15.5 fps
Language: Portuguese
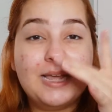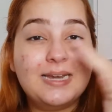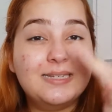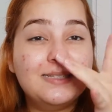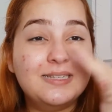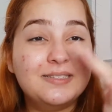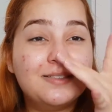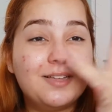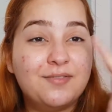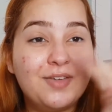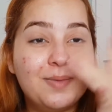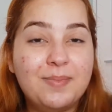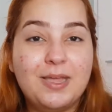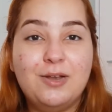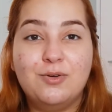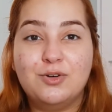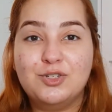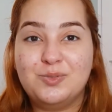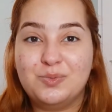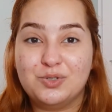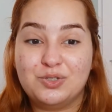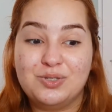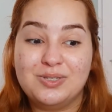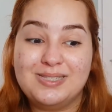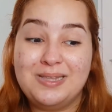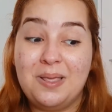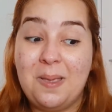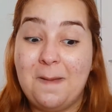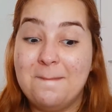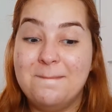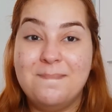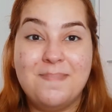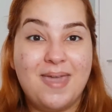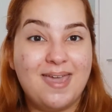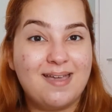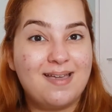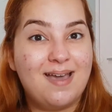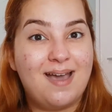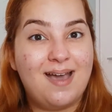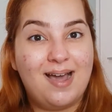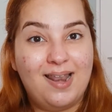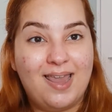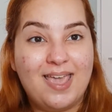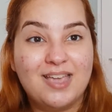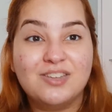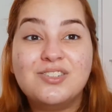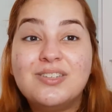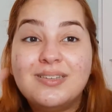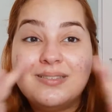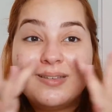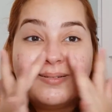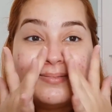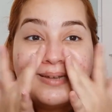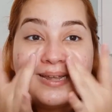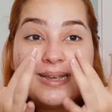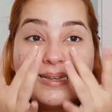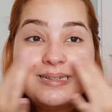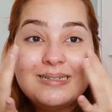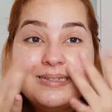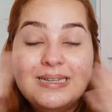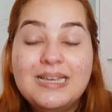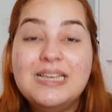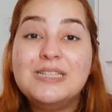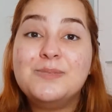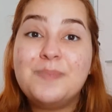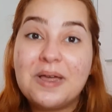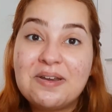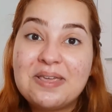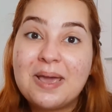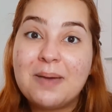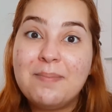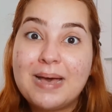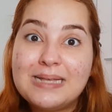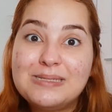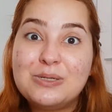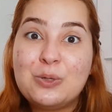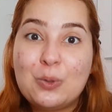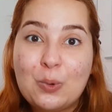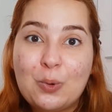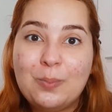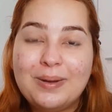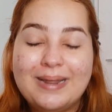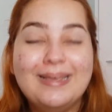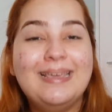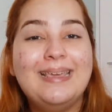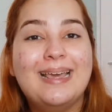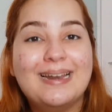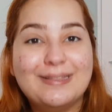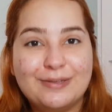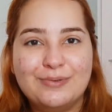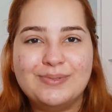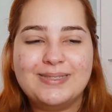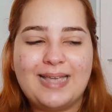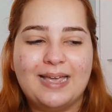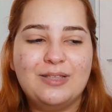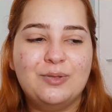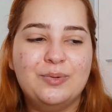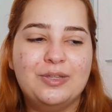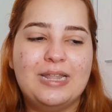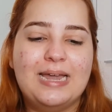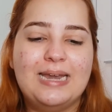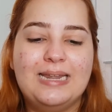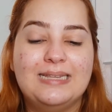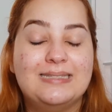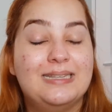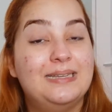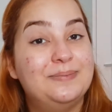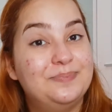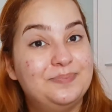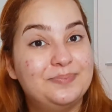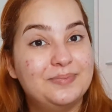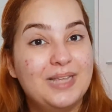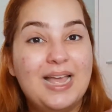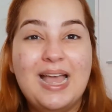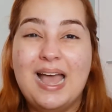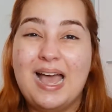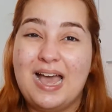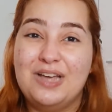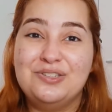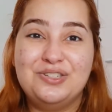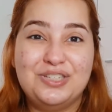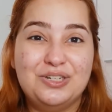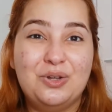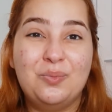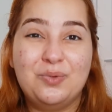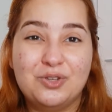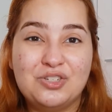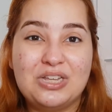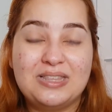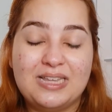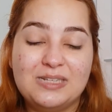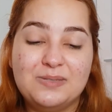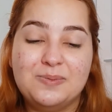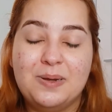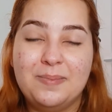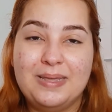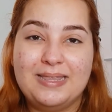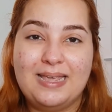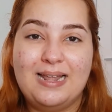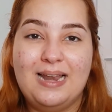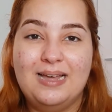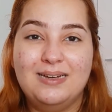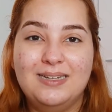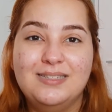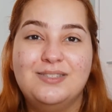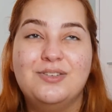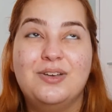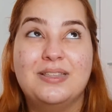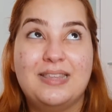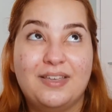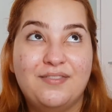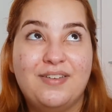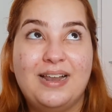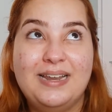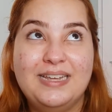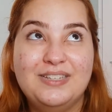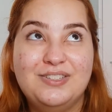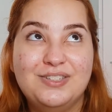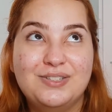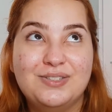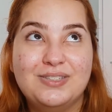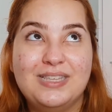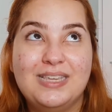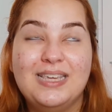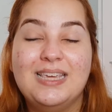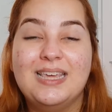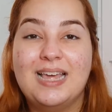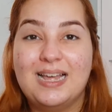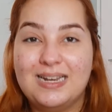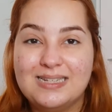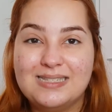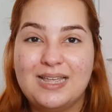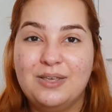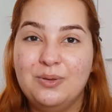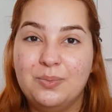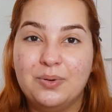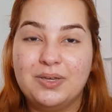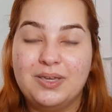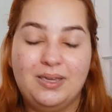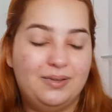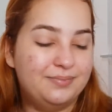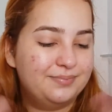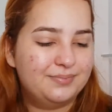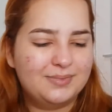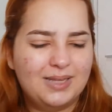narizinho está vermelho hoje porque eu estou, assim, mega alérgica, então, né, espero que a base cubra e ela não saia do meu nariz, né? Acho que não, porque eu já até experimentei ela antes, eu até falei disso, que ela saiu um pouquinho.